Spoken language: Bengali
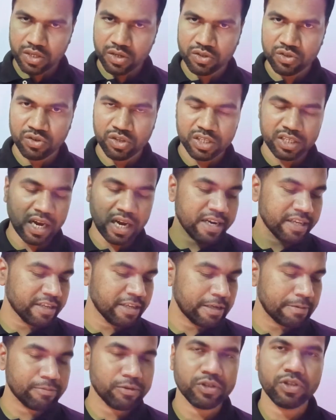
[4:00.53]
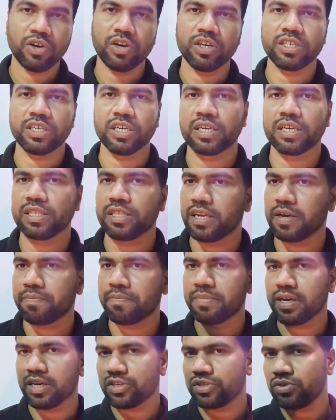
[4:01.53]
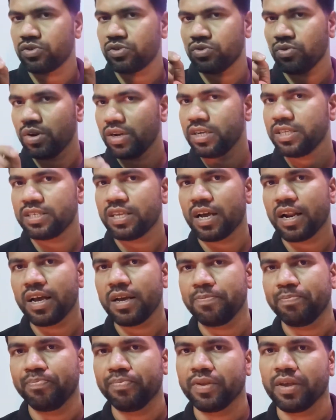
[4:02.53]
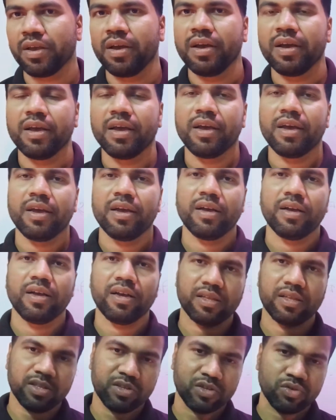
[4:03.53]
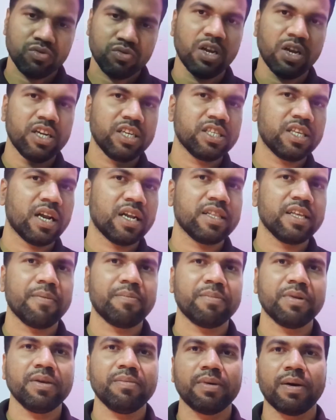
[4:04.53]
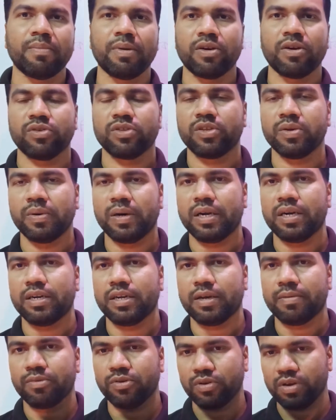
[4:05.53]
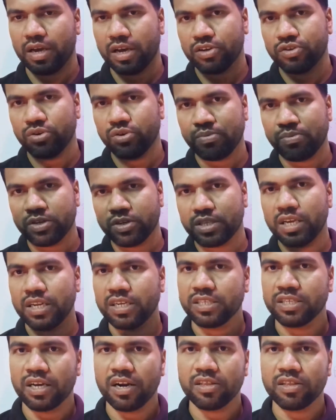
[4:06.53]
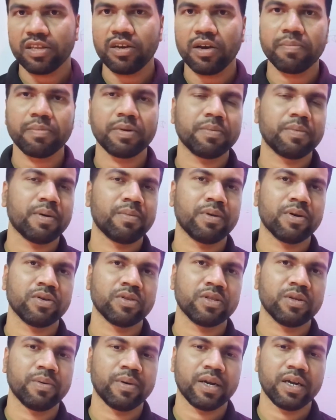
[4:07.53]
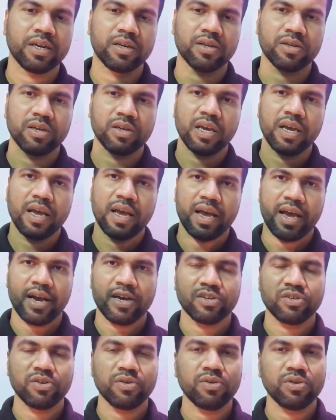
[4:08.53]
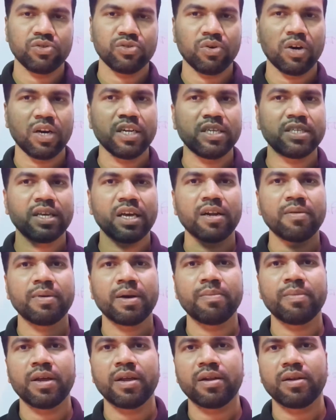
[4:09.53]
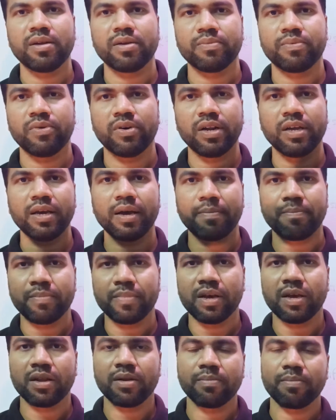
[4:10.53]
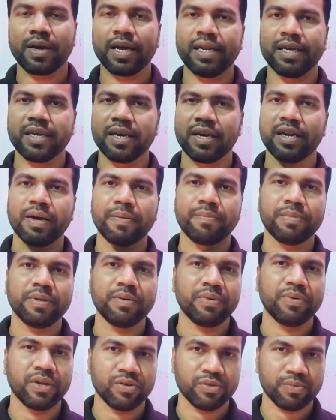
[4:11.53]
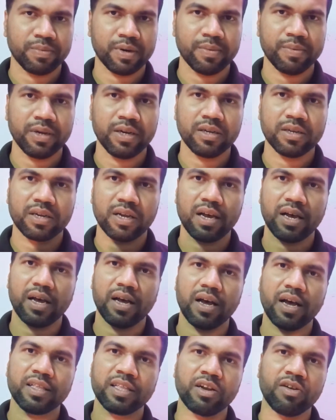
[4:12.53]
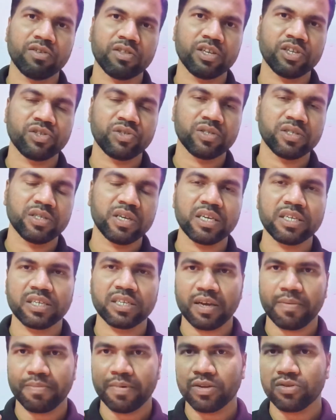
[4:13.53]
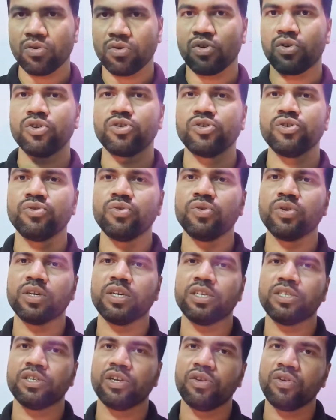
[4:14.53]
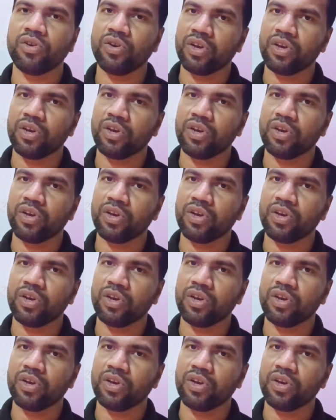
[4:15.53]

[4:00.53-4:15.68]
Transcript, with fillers: যদি ষাট দিনের মধ্যে হয় সেক্ষেত্রে আপনি একশো চুয়াল্লিশ ধারা চুয়াল্লিশ ধারাতে আপনি মামলা করতে পারেন এবং একশো পঁয়তাল্লিশ ধারাতে আপনি মামলা করতে পারেন একশো চুয়াল্লিশ ধারার মামলার ফলে আপনার মালিকানা আপনি ফেরত পাবেন আদালতে জাস্ট আপনার দখল সূত্র কে ছিল